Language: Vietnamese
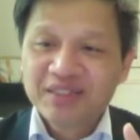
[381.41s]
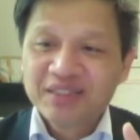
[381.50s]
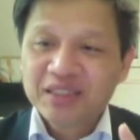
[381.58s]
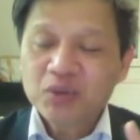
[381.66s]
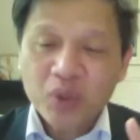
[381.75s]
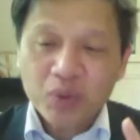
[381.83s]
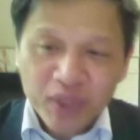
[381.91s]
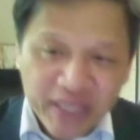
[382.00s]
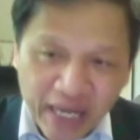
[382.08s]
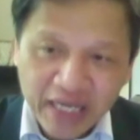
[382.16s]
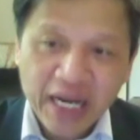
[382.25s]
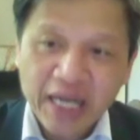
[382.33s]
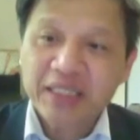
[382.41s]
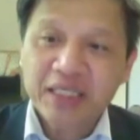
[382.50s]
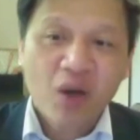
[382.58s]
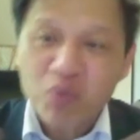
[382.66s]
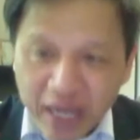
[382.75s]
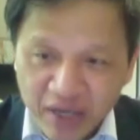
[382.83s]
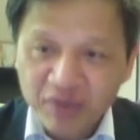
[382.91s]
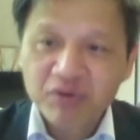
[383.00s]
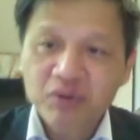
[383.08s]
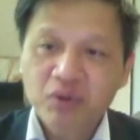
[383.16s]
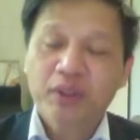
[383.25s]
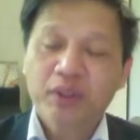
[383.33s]
chính quyền muốn đẩy lại thì không đẩy
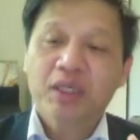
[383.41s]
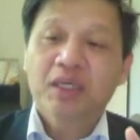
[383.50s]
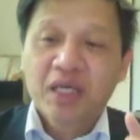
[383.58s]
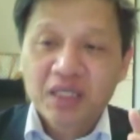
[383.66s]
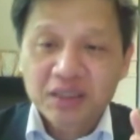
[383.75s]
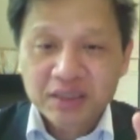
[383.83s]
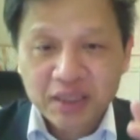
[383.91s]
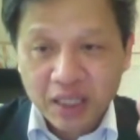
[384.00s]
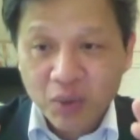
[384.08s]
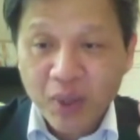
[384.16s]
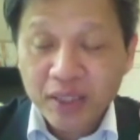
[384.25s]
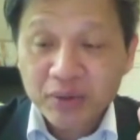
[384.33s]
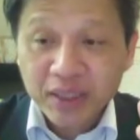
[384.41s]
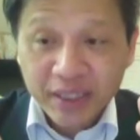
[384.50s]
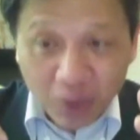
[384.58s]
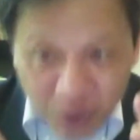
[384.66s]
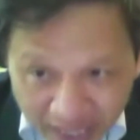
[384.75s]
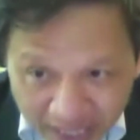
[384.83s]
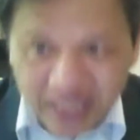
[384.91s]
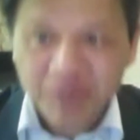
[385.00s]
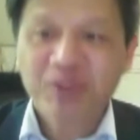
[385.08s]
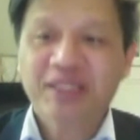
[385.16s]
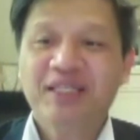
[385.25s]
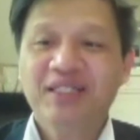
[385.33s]
lùi được ở à, ngoài chúng ta lại kéo giãn thêm
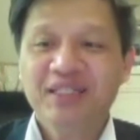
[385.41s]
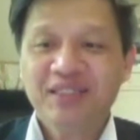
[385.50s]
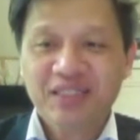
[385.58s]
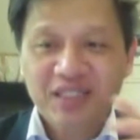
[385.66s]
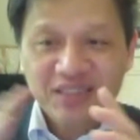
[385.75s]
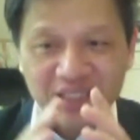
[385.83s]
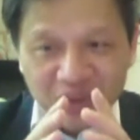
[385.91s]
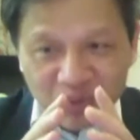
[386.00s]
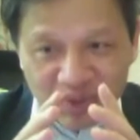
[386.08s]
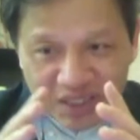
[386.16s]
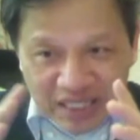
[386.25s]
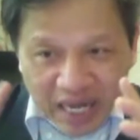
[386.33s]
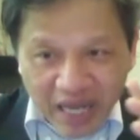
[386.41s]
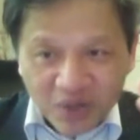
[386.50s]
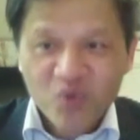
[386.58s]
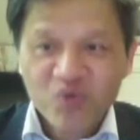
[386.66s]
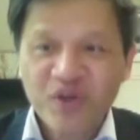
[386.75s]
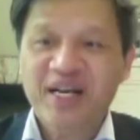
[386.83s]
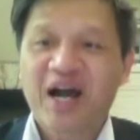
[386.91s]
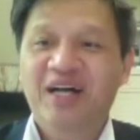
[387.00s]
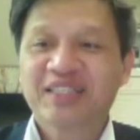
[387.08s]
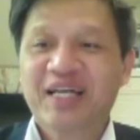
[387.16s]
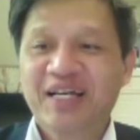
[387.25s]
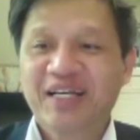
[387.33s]
một tí nữa thì người dân trong nước lại cũng phải nở
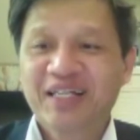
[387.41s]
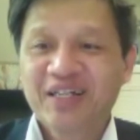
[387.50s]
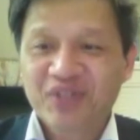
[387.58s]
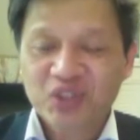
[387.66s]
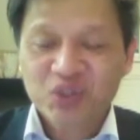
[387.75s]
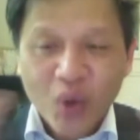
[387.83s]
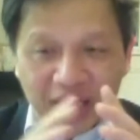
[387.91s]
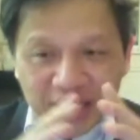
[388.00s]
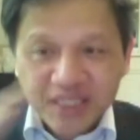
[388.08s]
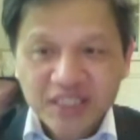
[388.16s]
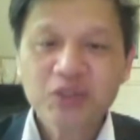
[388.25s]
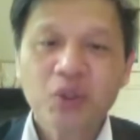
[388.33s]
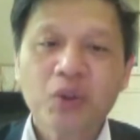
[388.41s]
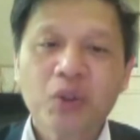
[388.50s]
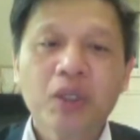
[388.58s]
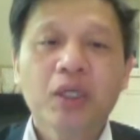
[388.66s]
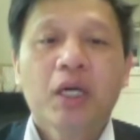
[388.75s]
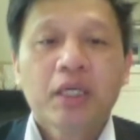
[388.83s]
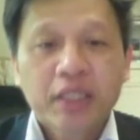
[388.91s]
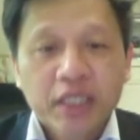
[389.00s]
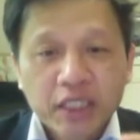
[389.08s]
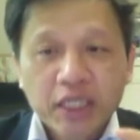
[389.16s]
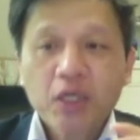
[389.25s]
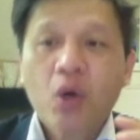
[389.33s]
ra phải choán hết cái chỗ đó
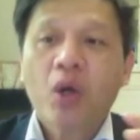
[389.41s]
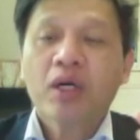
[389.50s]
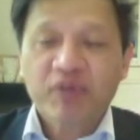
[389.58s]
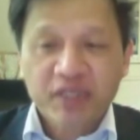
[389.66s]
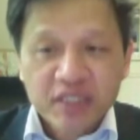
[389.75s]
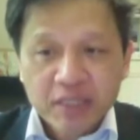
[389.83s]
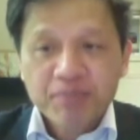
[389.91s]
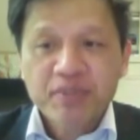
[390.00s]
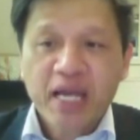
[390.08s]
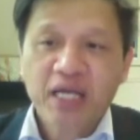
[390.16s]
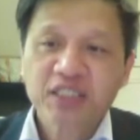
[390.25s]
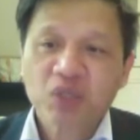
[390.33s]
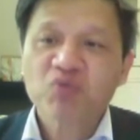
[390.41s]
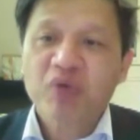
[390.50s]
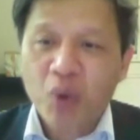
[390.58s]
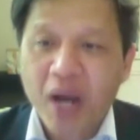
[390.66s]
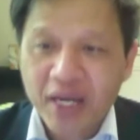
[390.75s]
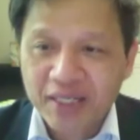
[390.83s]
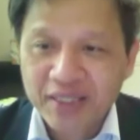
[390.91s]
thì cái đó là phải nhịp nhàng trong và ngoài